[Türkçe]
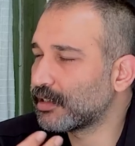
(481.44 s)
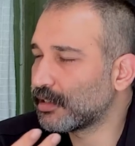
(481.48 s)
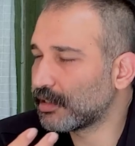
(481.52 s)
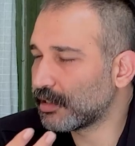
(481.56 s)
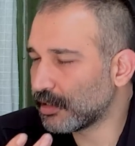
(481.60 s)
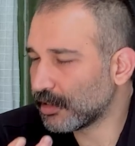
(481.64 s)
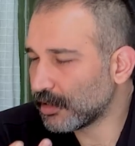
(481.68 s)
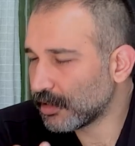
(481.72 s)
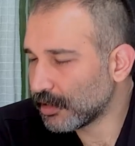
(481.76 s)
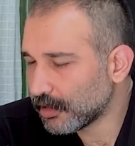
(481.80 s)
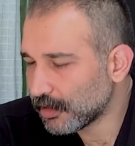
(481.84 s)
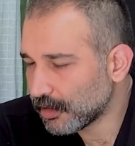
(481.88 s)

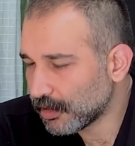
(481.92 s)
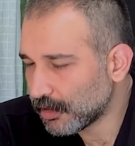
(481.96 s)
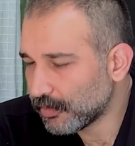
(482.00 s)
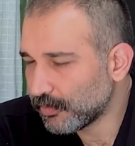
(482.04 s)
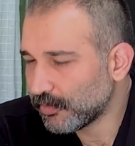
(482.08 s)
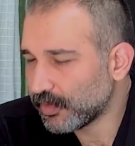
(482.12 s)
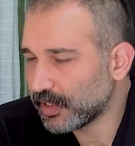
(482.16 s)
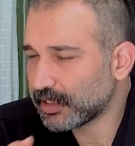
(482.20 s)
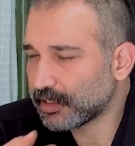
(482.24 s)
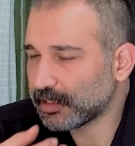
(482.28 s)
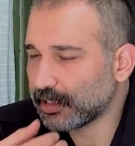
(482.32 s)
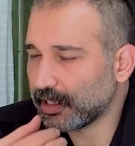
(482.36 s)
aldınız.
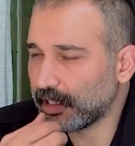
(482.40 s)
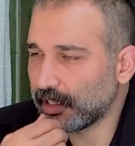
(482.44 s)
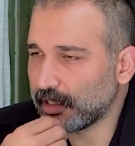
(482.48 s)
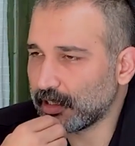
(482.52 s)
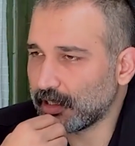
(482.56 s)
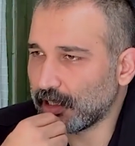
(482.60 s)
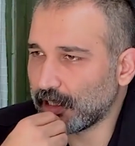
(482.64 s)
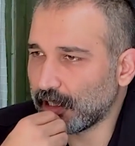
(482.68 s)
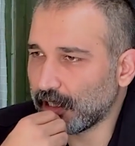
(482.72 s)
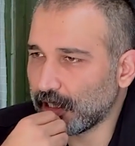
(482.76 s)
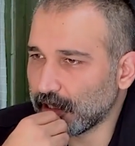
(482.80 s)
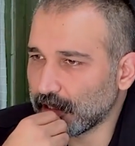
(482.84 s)

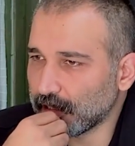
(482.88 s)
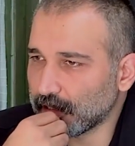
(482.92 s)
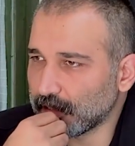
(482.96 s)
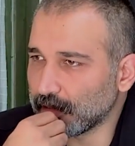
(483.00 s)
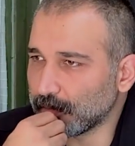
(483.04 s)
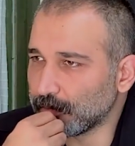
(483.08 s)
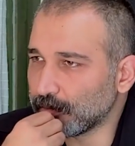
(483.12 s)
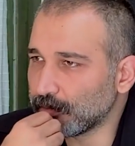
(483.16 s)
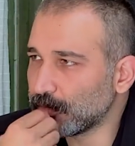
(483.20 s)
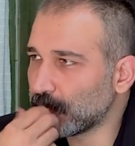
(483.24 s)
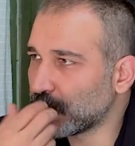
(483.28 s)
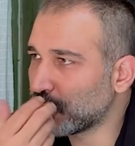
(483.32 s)
vesaire
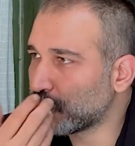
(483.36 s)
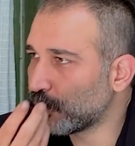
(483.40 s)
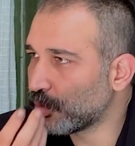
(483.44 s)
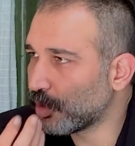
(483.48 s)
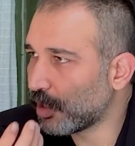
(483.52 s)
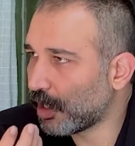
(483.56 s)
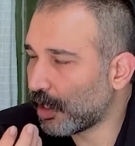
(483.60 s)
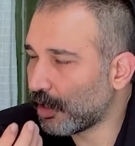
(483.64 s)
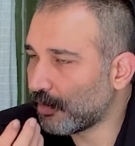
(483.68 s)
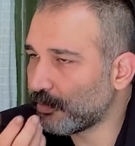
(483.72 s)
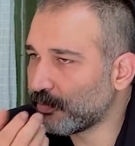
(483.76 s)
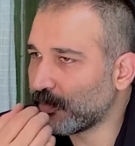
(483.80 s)
aldım. Bir
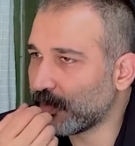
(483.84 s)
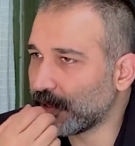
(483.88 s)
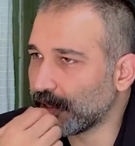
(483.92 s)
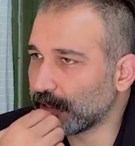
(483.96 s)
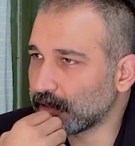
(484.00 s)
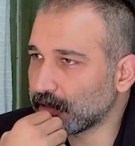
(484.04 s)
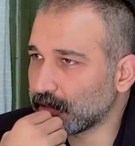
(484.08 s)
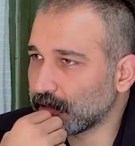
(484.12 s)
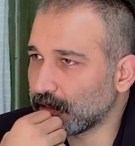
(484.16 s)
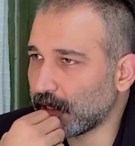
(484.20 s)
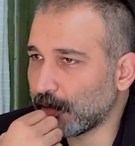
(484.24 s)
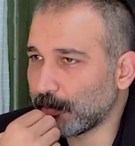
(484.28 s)
kulağım
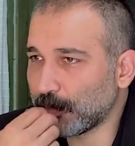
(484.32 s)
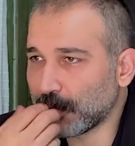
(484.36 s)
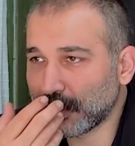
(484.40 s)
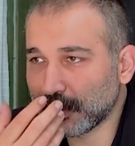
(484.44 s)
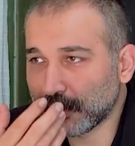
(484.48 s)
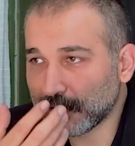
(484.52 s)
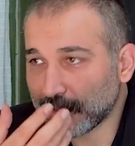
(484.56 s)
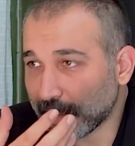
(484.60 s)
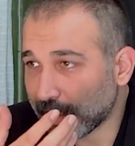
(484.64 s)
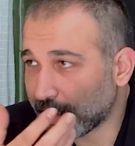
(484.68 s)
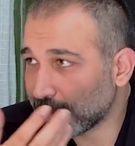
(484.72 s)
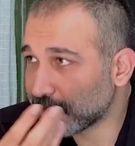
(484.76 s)
var
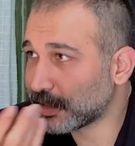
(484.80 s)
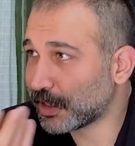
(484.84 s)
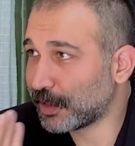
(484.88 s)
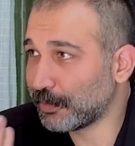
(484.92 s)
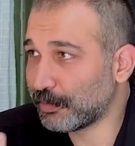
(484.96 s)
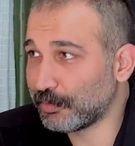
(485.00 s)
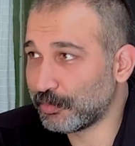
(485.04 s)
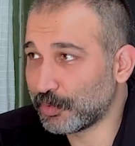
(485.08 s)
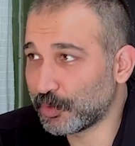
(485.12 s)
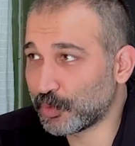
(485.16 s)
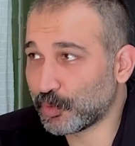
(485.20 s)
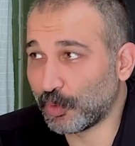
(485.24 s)
ama Nihat
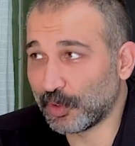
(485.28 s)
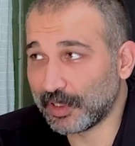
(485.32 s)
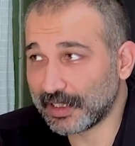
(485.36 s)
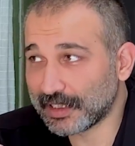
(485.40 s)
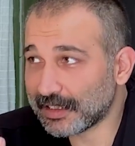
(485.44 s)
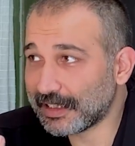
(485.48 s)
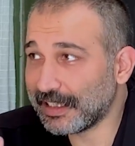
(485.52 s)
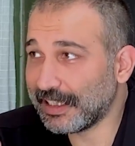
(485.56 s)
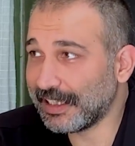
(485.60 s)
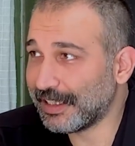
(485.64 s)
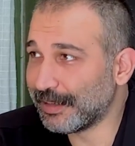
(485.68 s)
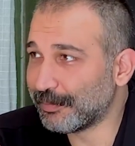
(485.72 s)
gibi bir
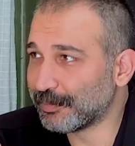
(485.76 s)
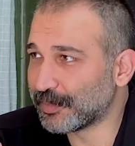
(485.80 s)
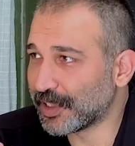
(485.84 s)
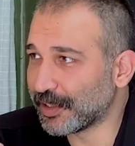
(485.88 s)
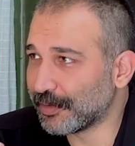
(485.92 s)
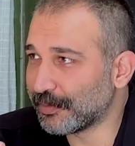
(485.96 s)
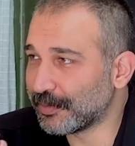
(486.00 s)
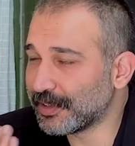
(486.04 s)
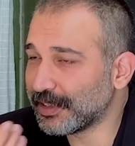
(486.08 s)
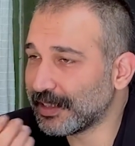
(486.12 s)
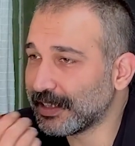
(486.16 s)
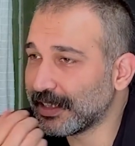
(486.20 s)
solist değilim
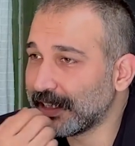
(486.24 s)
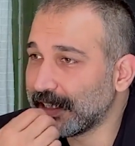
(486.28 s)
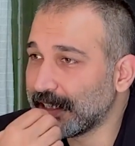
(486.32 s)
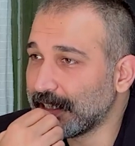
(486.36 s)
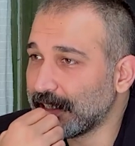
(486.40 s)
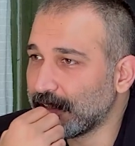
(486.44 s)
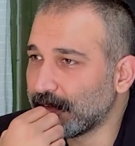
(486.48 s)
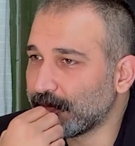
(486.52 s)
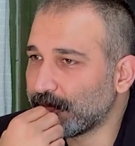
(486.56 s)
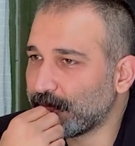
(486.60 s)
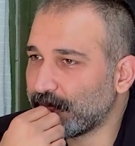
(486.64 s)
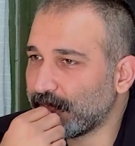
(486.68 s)
tabi.
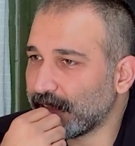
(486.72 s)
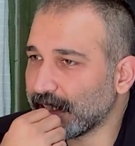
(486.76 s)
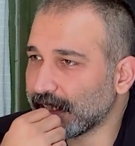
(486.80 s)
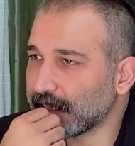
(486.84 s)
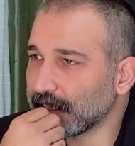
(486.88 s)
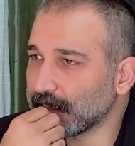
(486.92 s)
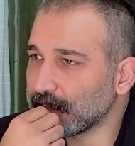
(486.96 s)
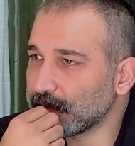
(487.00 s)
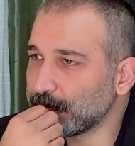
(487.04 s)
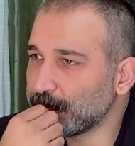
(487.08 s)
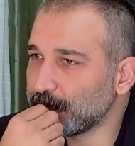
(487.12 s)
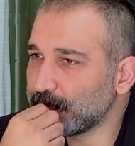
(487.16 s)

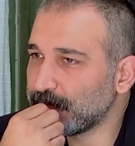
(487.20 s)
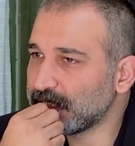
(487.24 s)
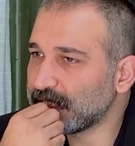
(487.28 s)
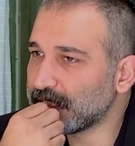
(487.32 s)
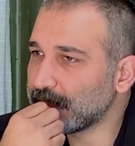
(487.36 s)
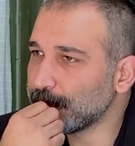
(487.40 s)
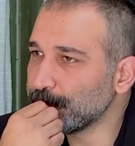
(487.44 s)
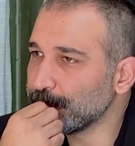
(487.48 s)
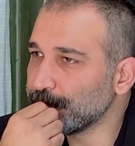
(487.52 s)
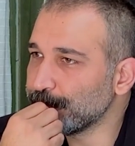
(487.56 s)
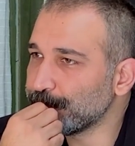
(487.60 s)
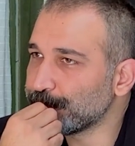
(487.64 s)
Fakat
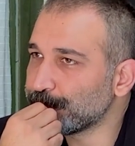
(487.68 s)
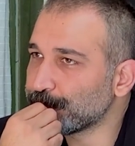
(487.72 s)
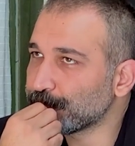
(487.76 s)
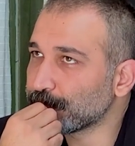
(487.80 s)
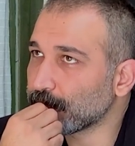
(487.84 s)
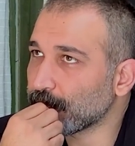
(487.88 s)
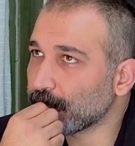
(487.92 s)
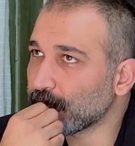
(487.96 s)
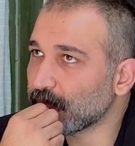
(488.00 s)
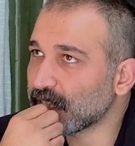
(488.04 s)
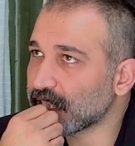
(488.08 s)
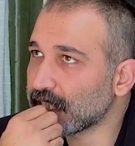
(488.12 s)
bizim
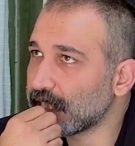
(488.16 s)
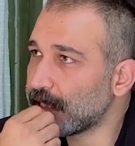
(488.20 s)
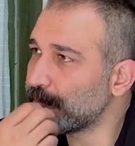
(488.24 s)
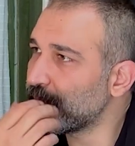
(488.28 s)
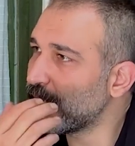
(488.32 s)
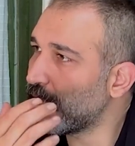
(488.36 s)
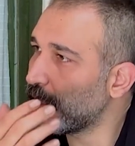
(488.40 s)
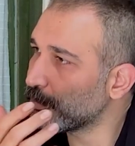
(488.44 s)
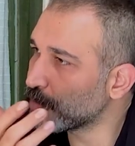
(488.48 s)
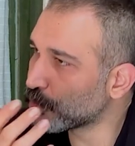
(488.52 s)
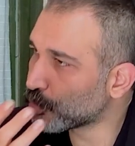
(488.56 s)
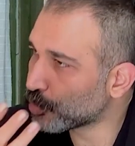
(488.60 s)

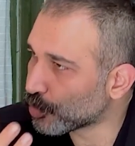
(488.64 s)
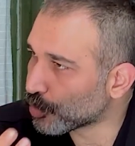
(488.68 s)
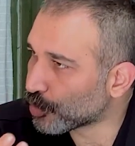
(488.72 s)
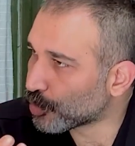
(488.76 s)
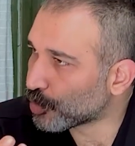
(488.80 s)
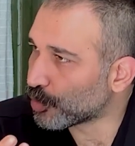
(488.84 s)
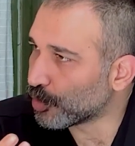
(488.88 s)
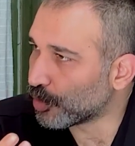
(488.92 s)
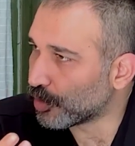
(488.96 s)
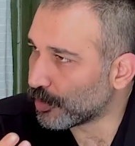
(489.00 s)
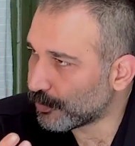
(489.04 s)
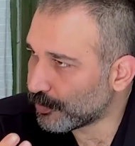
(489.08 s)
kimyamız
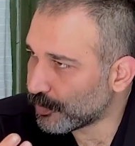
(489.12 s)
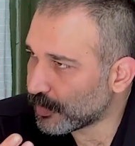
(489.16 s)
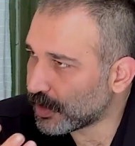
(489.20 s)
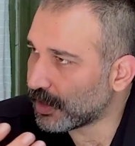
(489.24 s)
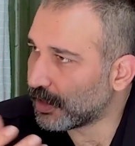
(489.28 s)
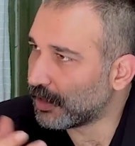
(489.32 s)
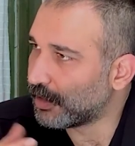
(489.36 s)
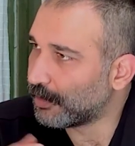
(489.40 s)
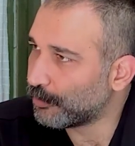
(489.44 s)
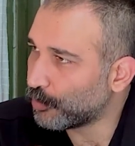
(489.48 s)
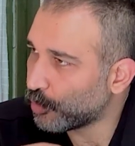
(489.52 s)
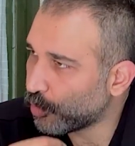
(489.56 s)
tuttu
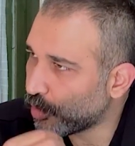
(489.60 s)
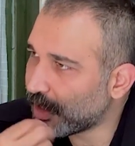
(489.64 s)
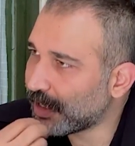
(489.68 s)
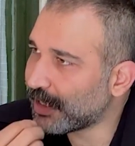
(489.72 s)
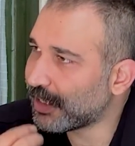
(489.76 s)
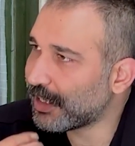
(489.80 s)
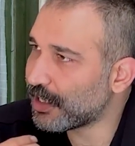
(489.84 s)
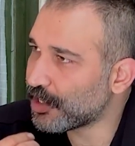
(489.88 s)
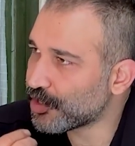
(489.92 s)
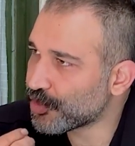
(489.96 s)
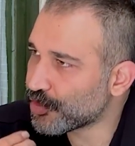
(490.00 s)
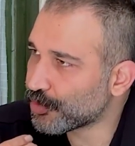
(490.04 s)
diyelim. O
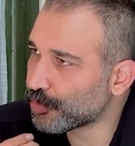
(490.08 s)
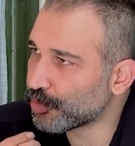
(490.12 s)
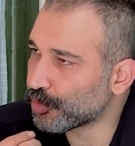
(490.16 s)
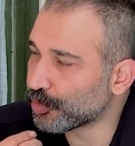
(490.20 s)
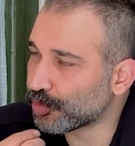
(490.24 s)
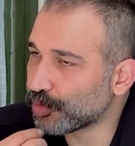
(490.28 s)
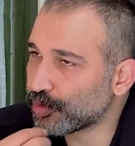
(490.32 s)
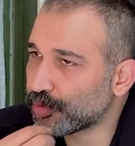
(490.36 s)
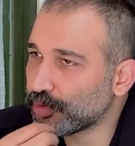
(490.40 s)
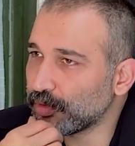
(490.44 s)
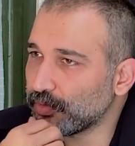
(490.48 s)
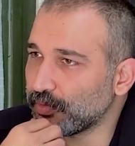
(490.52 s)
enerji
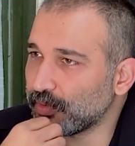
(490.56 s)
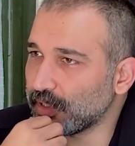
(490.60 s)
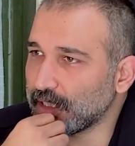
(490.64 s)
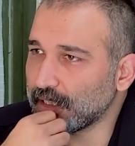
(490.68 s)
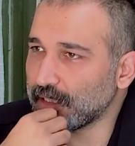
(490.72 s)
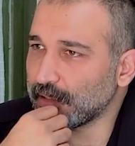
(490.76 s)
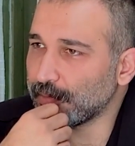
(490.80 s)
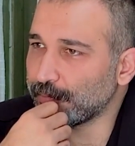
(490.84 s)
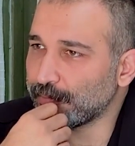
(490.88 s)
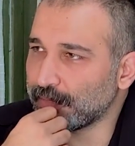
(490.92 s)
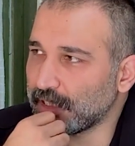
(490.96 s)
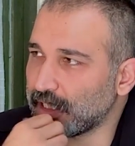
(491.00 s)
tuttu
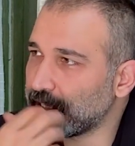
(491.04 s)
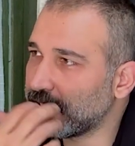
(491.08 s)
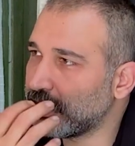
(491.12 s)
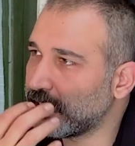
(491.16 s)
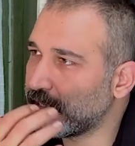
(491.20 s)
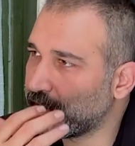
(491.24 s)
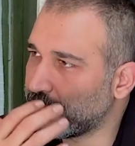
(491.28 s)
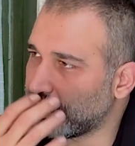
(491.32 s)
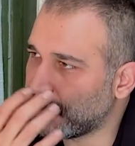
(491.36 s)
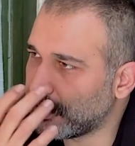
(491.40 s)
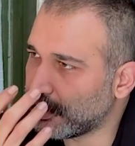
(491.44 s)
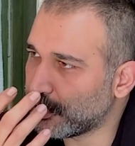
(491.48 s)
ve
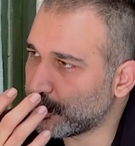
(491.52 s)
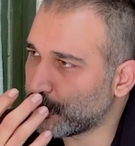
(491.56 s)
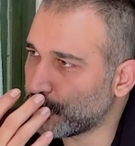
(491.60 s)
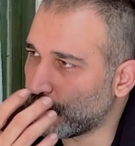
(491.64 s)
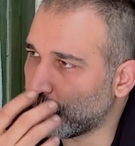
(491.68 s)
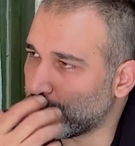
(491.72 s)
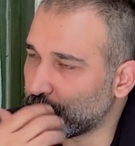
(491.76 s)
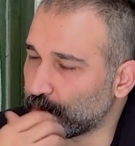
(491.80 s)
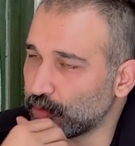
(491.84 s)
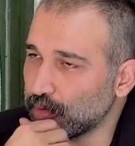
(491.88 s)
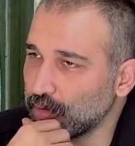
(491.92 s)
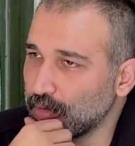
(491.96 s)
mengene
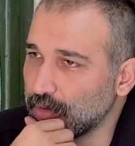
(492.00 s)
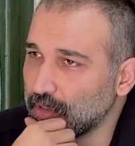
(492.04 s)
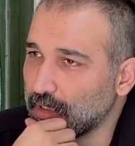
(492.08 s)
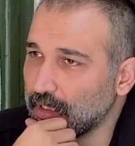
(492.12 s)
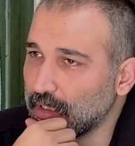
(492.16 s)
doğdu.